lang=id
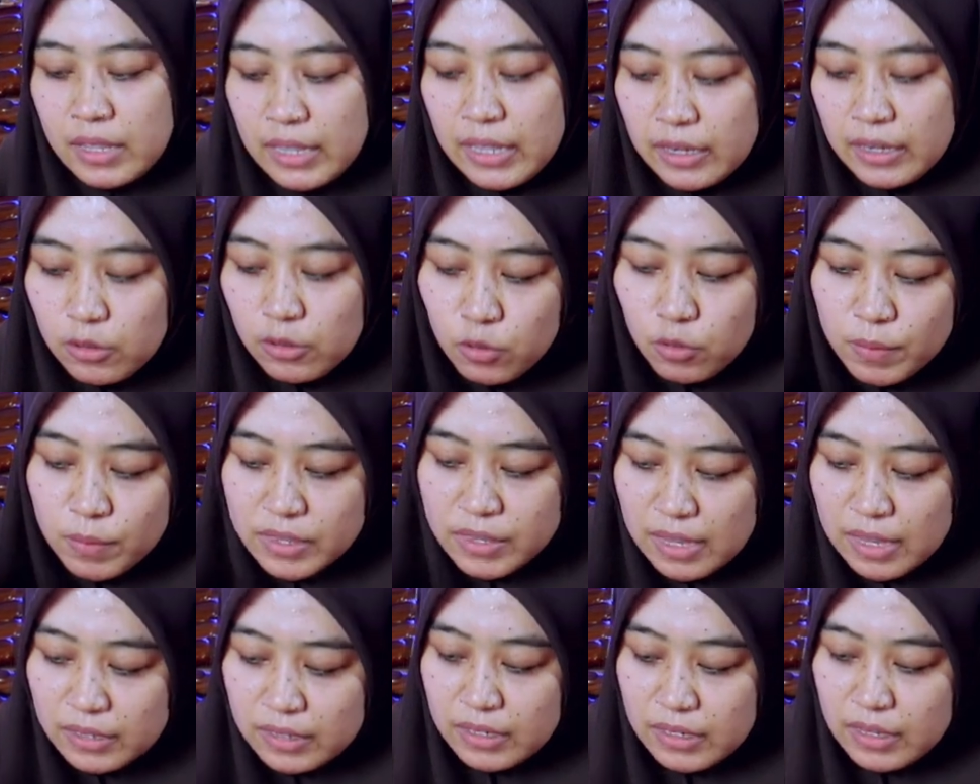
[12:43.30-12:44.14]
Ini tuh
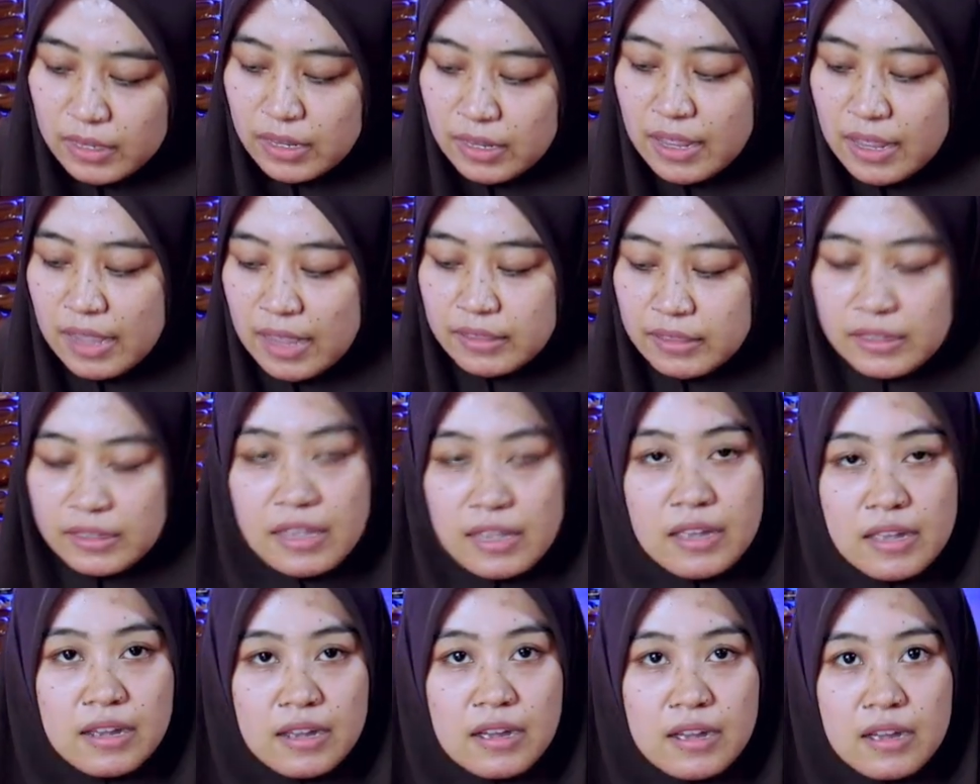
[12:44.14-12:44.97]
bisa
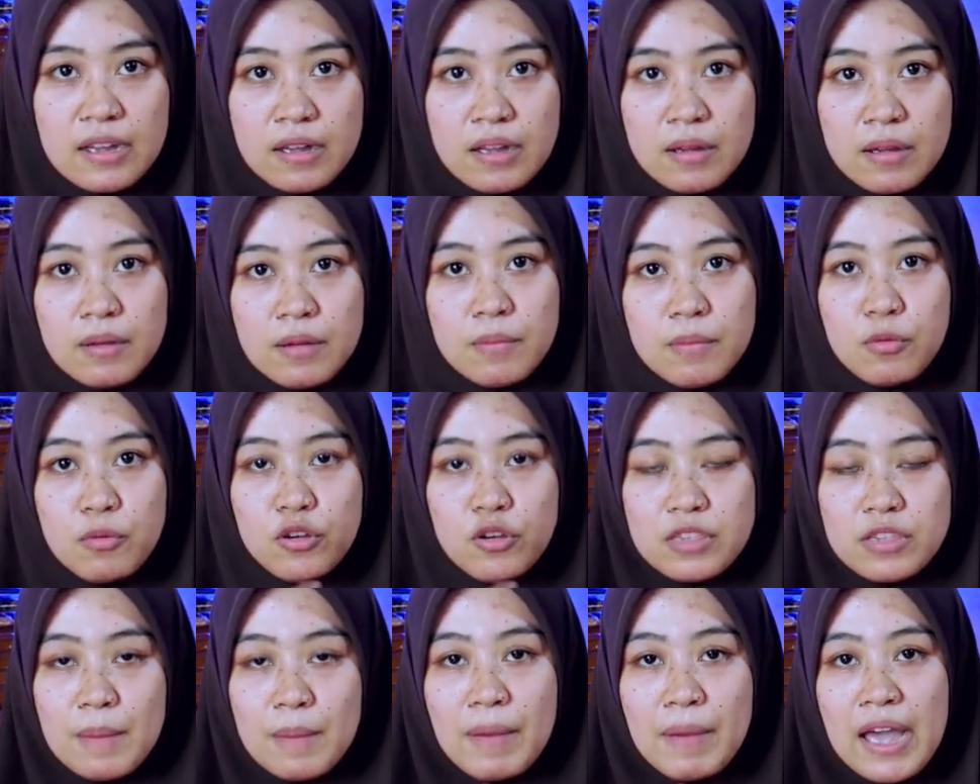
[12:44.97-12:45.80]
diganti ke
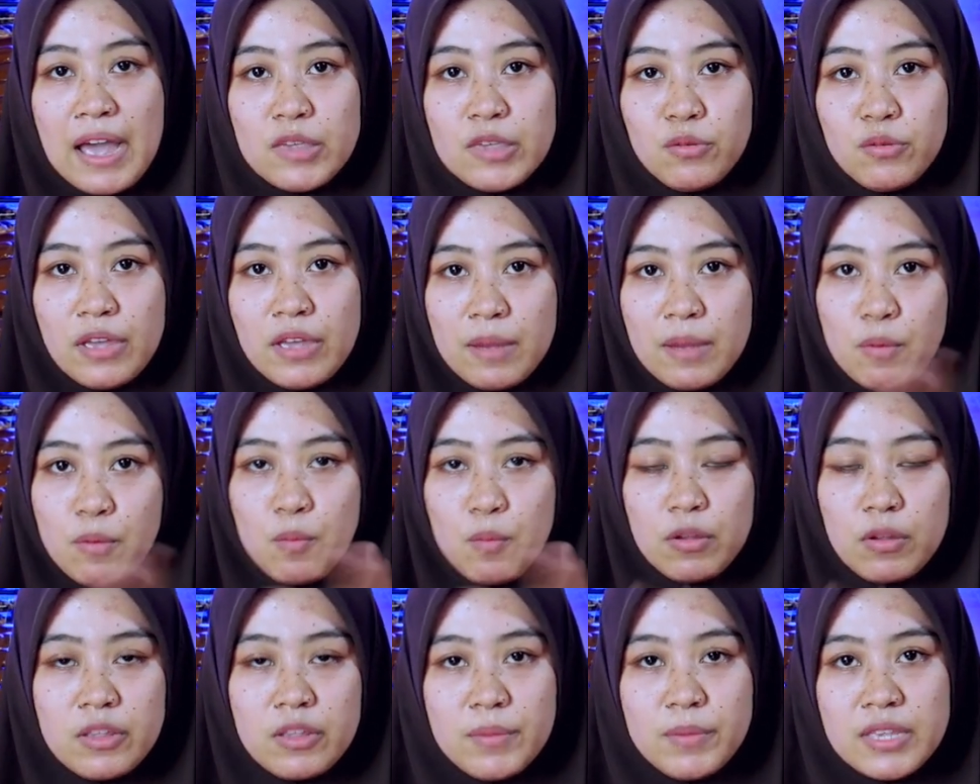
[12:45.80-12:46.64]
bocap kayu ya,
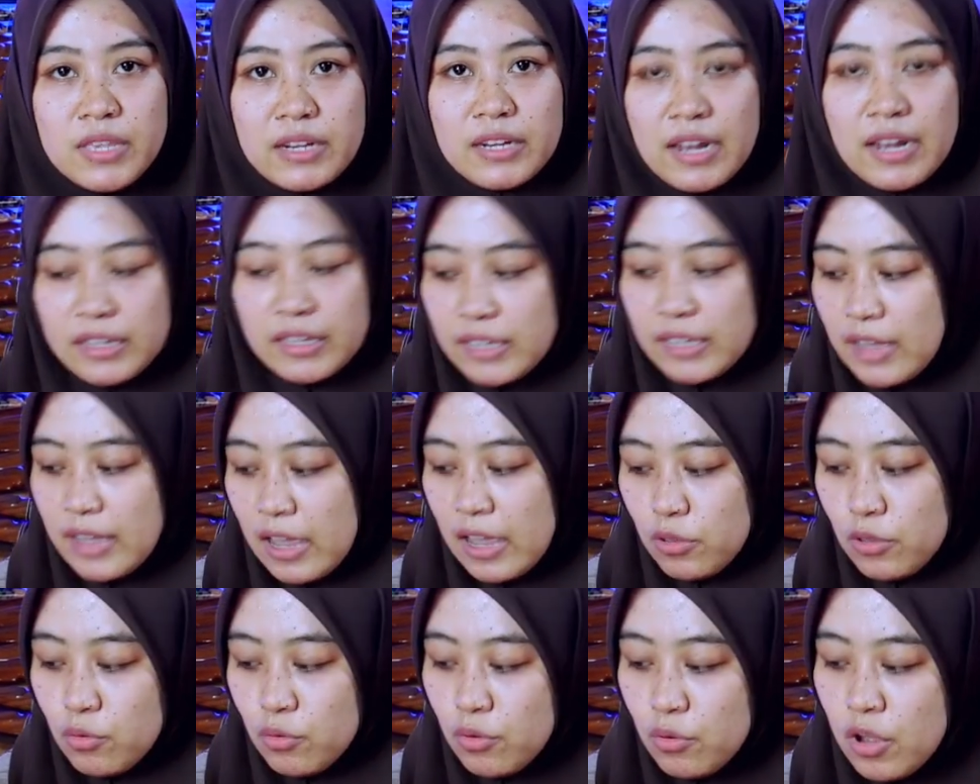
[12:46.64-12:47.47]
popornya bisa diganti
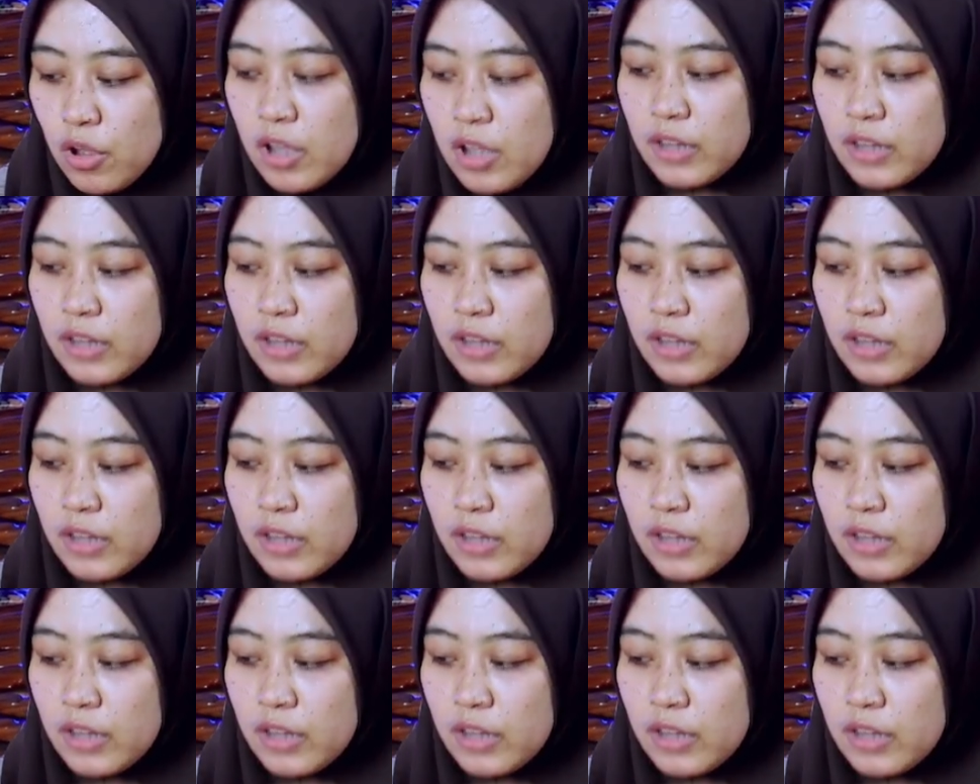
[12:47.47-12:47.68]
kayu.